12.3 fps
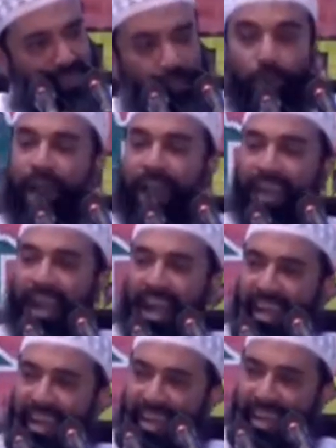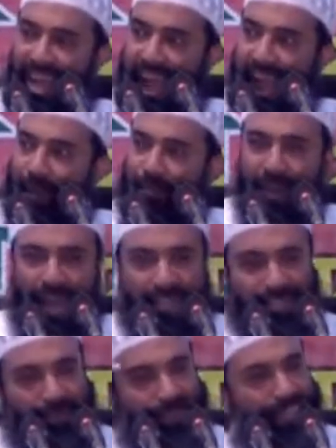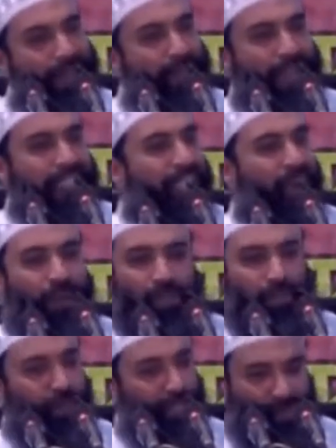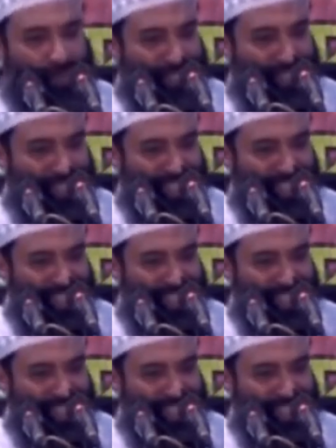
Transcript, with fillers: তো ভাইয়েরা আমরা আশেপাশে বাজির আওয়াজ শুনতে পাচ্ছি